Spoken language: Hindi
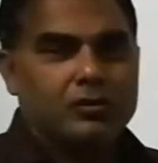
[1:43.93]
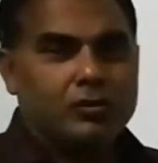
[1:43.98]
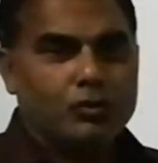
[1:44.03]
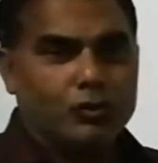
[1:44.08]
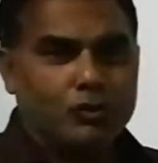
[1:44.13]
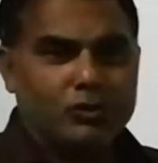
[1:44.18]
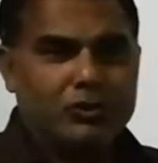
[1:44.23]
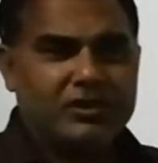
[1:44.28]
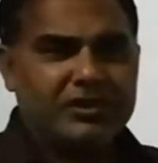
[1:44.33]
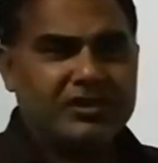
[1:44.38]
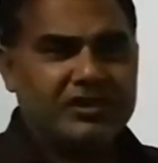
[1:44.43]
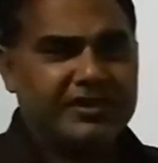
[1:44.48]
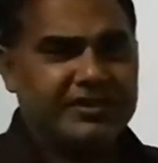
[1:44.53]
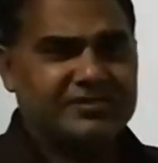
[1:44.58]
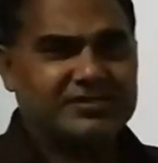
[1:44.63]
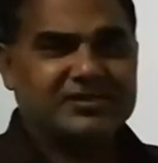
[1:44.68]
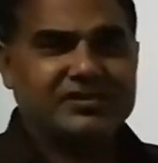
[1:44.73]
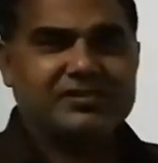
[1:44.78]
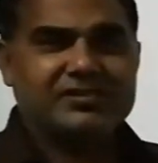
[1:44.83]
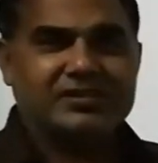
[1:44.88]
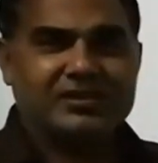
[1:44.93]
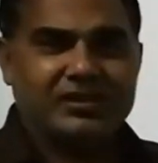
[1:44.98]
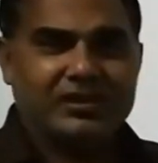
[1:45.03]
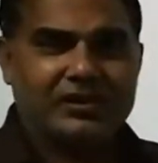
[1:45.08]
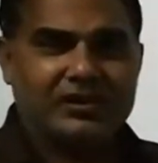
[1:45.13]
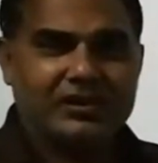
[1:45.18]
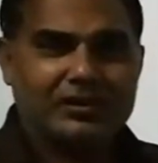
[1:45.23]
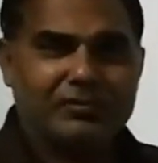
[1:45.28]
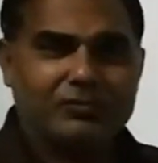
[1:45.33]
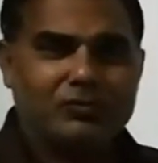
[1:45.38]
लेंस का
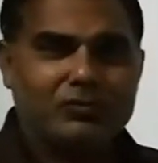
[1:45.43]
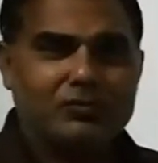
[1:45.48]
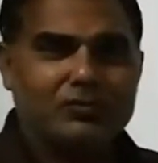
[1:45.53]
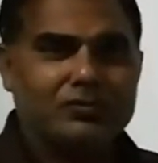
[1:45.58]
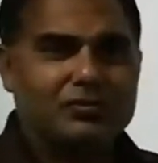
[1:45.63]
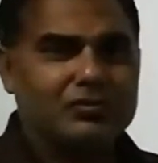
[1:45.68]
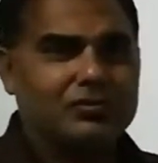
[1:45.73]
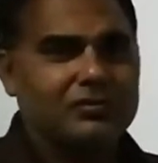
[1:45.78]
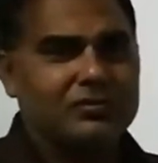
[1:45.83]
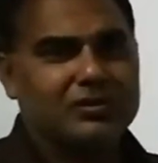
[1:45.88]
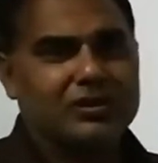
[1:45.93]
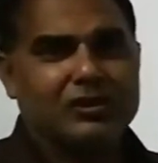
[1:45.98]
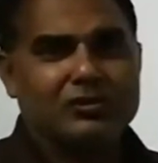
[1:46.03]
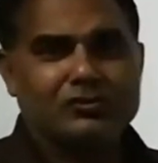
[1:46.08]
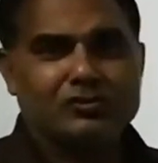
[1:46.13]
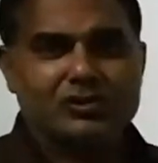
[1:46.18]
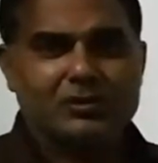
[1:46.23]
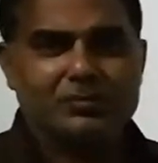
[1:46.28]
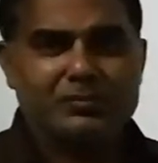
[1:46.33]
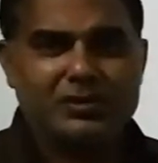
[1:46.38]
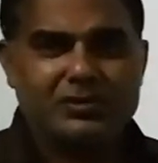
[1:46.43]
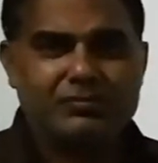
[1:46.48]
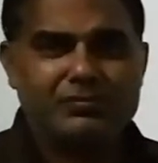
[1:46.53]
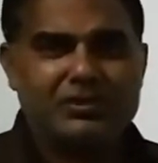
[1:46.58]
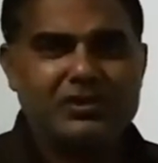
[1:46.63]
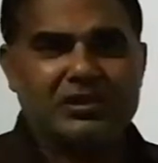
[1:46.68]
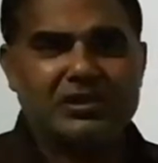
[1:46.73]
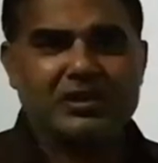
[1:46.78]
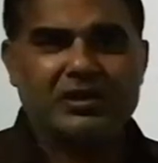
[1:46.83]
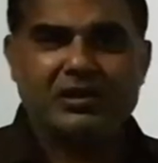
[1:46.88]
शिकार है वो ना उसके
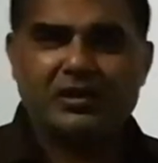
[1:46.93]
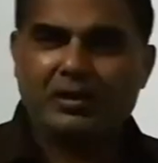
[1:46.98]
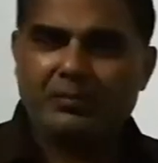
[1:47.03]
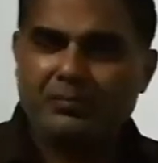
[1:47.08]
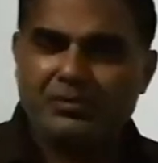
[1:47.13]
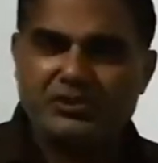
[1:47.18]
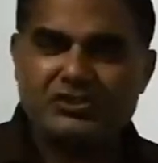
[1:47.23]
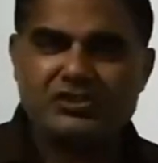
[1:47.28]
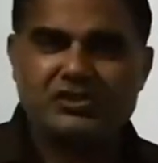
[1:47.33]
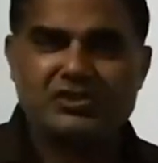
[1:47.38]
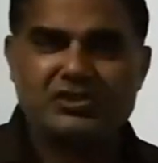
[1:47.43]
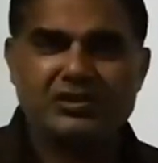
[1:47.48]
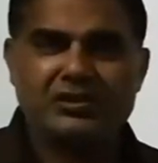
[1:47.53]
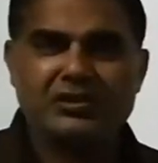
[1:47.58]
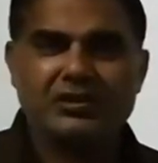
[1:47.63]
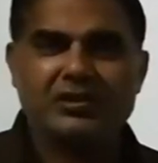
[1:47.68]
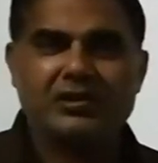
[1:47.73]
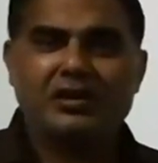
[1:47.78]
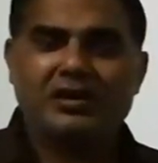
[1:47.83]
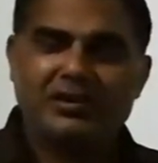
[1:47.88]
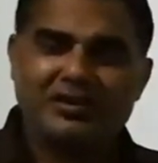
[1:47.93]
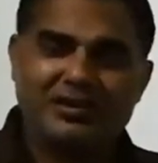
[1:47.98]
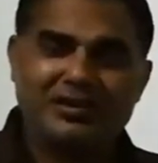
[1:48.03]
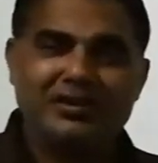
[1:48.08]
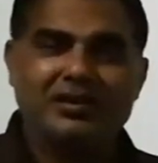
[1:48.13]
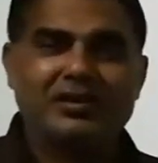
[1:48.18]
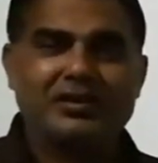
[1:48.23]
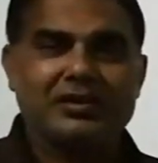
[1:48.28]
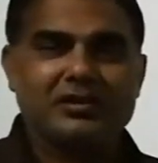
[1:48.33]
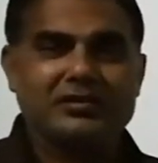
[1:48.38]
बीवी हैं ना बच्चे हैं
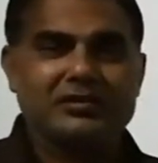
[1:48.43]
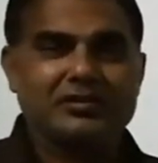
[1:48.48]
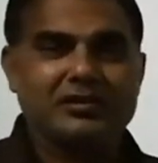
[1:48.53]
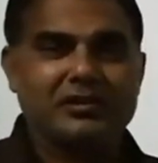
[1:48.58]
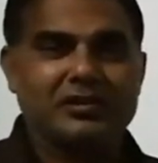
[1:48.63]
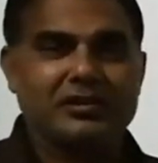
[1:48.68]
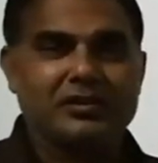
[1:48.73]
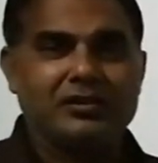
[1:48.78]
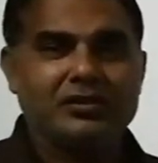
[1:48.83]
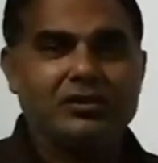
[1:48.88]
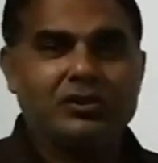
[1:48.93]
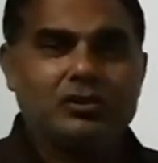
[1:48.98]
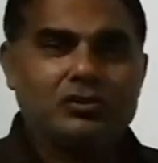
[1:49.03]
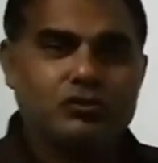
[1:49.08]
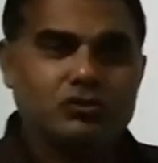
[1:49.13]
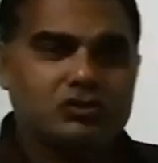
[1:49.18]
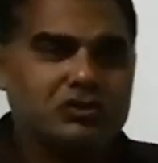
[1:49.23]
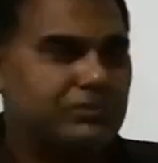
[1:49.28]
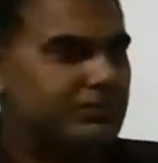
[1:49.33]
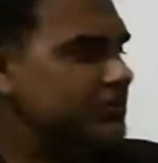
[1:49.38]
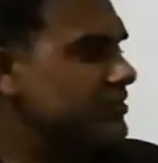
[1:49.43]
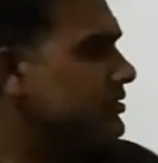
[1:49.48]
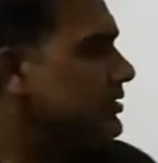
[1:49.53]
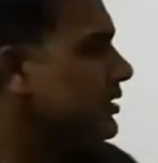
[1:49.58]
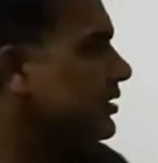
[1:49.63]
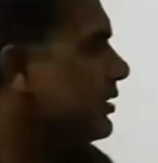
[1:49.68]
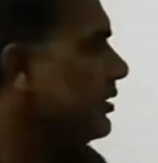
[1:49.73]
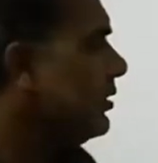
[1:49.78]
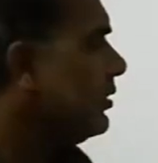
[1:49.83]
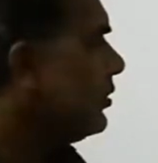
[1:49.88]
अकेला रहता है तो जब
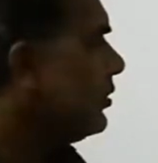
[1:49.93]
इसने